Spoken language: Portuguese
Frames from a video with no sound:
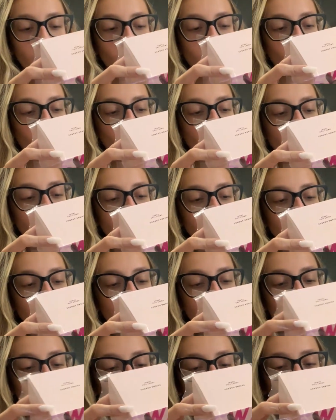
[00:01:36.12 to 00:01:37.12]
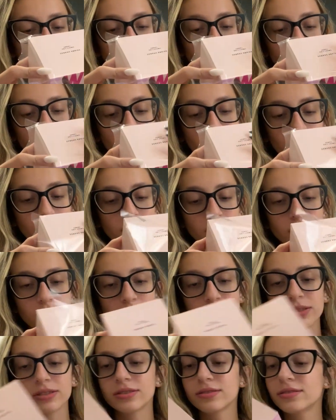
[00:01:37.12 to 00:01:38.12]
Olha só.
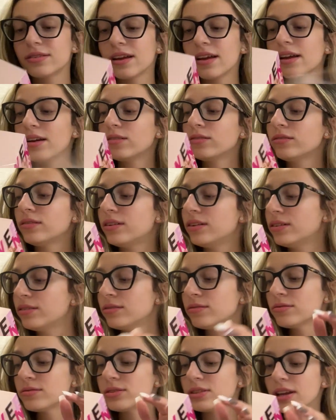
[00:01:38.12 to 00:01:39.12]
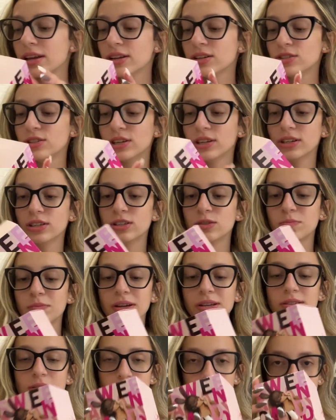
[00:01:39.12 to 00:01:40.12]
Eu, eu não sei, gente,
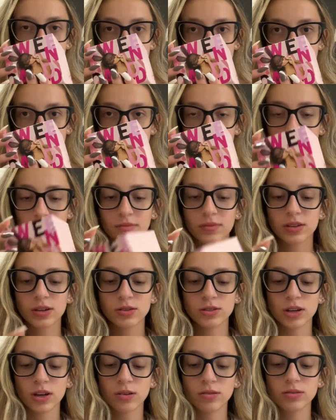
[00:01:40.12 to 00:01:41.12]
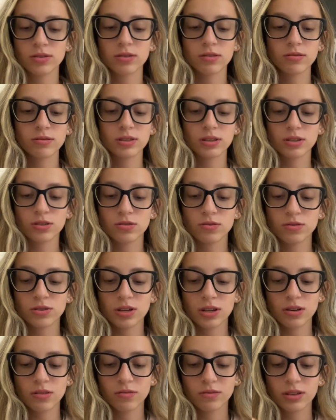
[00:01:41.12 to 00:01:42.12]
mas eu já consigo sentir o
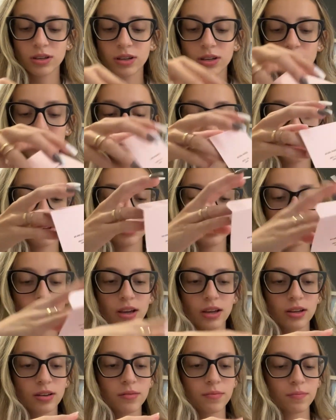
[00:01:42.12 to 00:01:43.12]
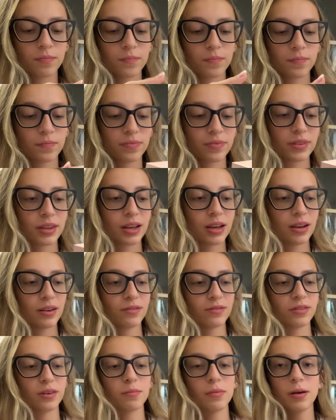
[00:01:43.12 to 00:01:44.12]
cheirinho daqui, hein?
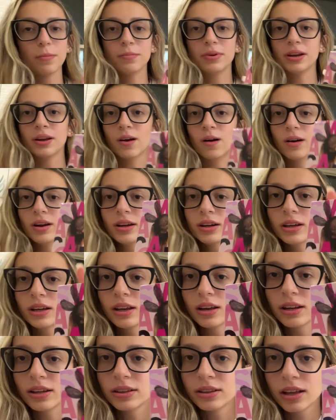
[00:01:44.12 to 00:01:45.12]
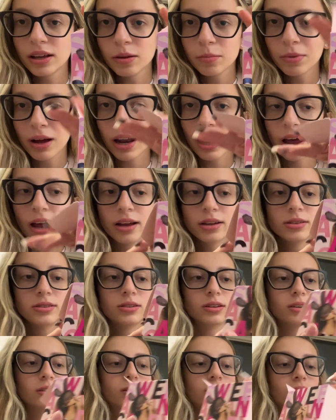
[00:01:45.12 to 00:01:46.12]
Vamos abrir. Olha que linda a
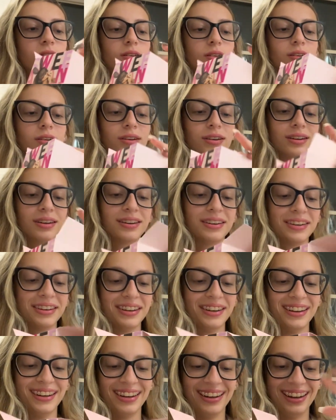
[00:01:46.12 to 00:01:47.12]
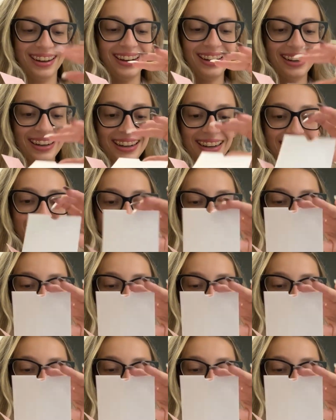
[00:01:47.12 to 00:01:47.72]
embalagem. Ah!